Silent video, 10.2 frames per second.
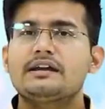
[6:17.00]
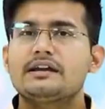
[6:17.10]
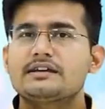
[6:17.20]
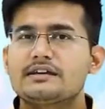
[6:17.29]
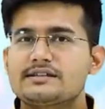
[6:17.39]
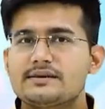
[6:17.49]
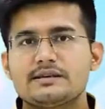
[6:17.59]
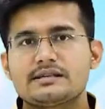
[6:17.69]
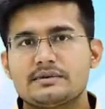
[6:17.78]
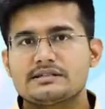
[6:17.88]
की किसी भी
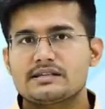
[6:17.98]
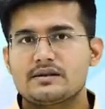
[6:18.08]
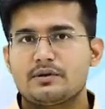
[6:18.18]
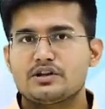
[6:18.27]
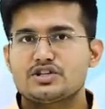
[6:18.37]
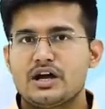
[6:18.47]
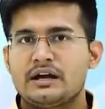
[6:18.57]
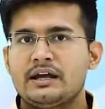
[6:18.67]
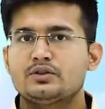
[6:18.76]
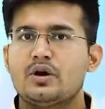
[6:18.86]
समस्या से परेशान
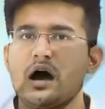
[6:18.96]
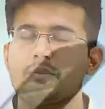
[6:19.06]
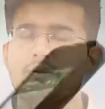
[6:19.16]
हैं तो आप